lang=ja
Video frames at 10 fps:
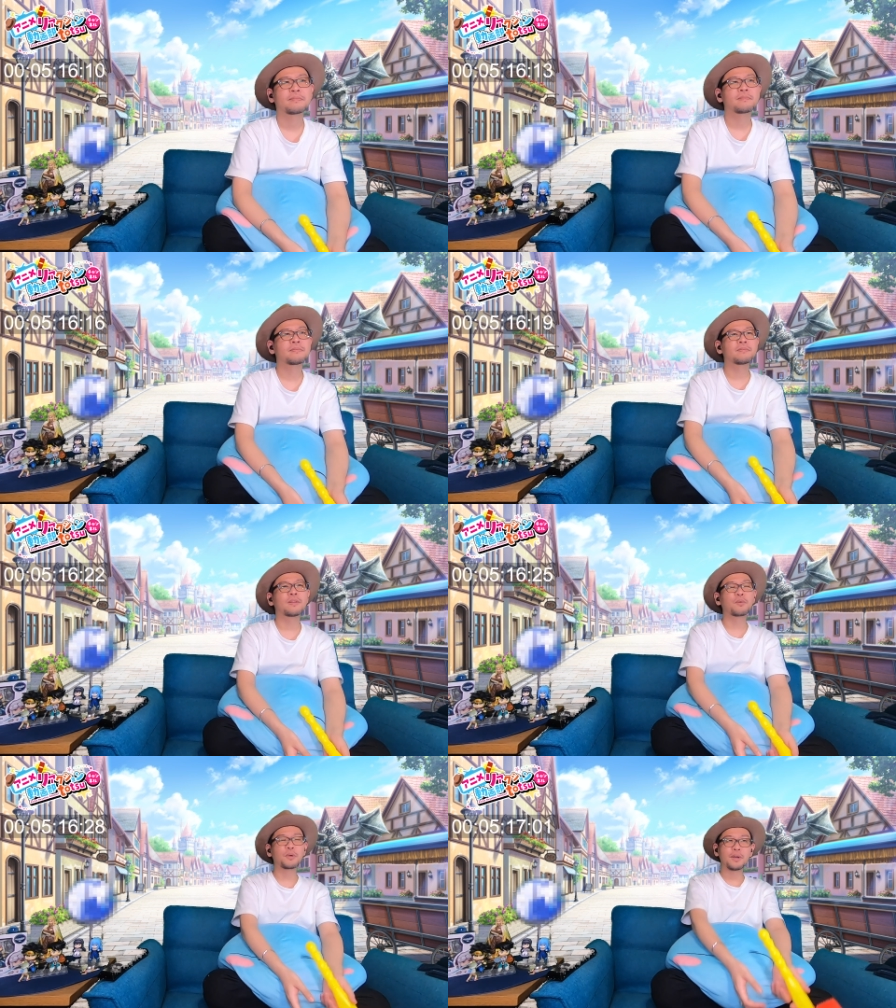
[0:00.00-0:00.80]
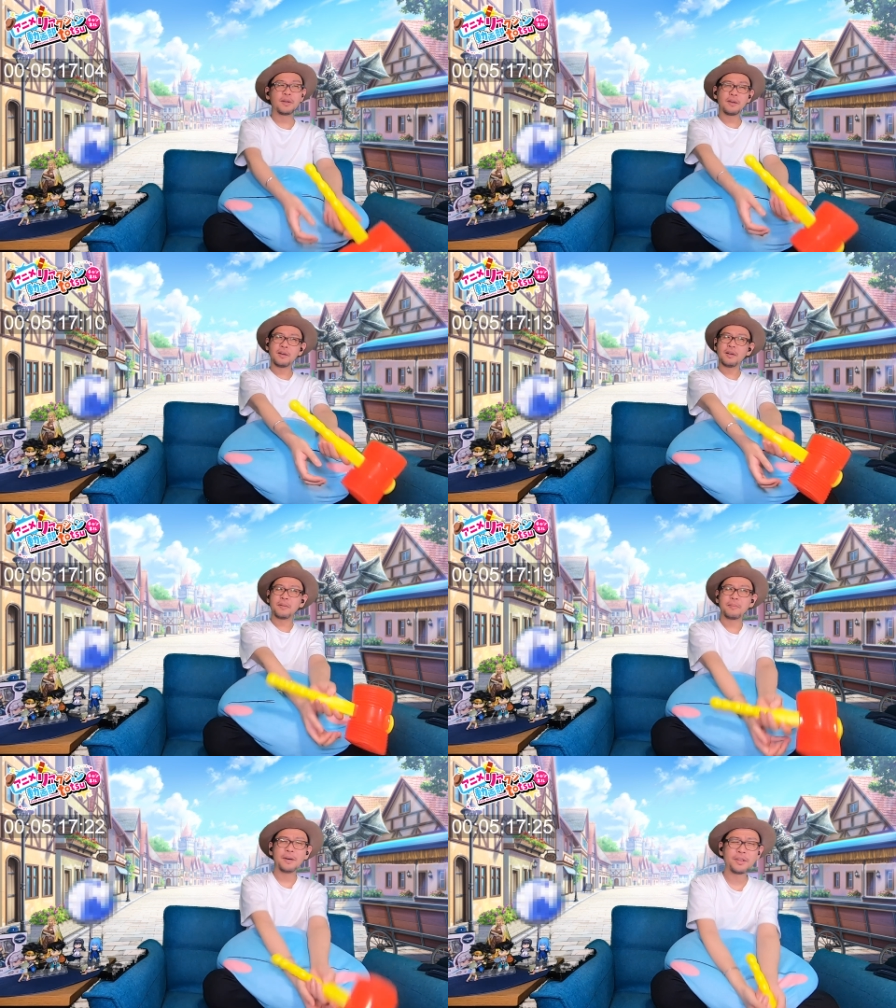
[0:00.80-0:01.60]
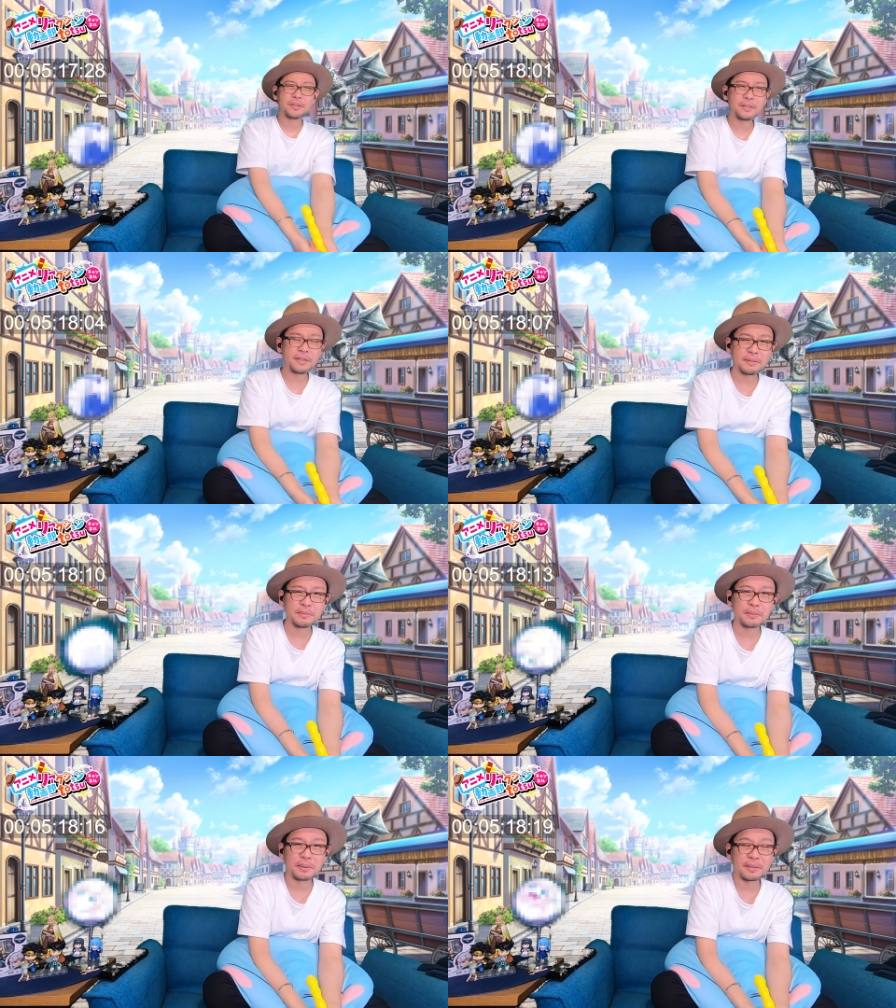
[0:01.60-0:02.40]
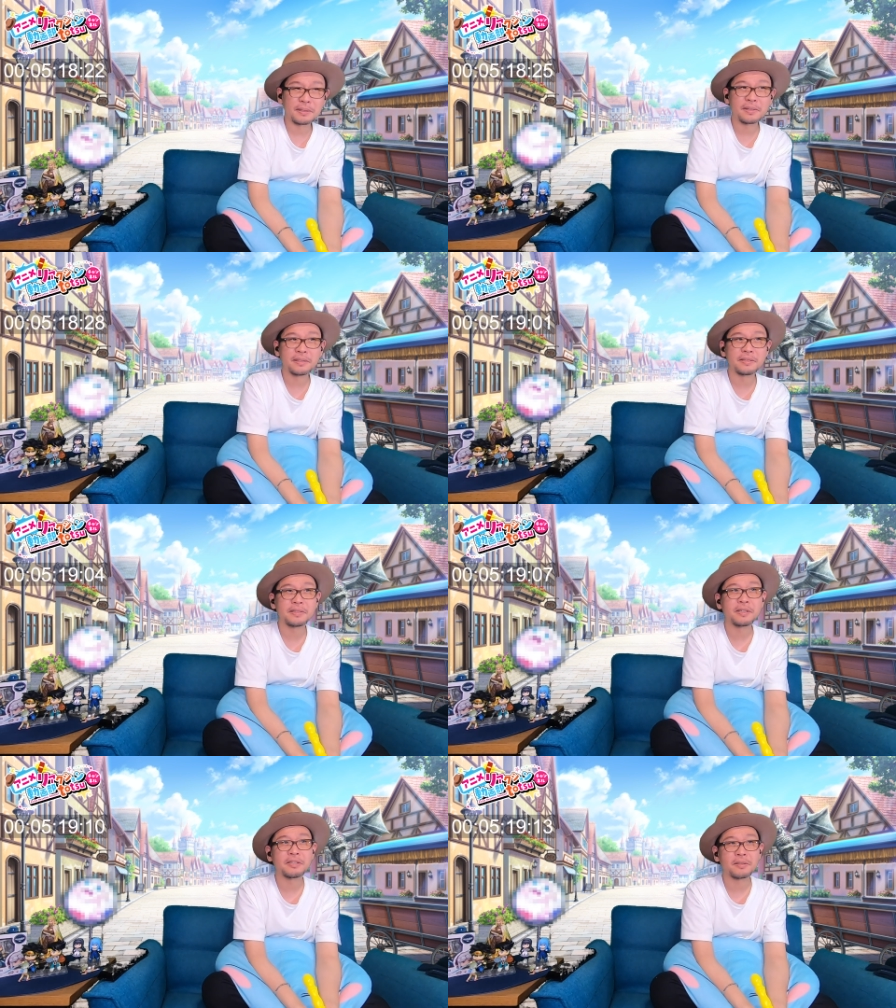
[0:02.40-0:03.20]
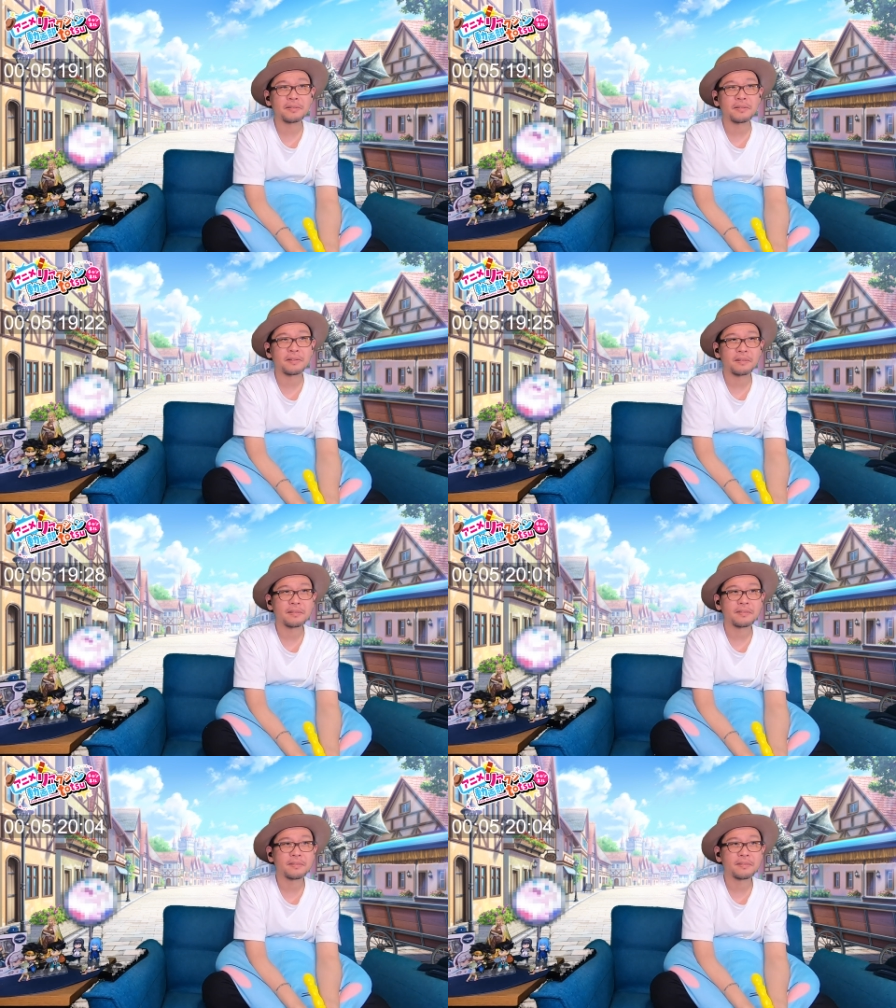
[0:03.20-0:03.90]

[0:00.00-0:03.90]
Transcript: うん、これ、まだ出てくんのかな転生者って。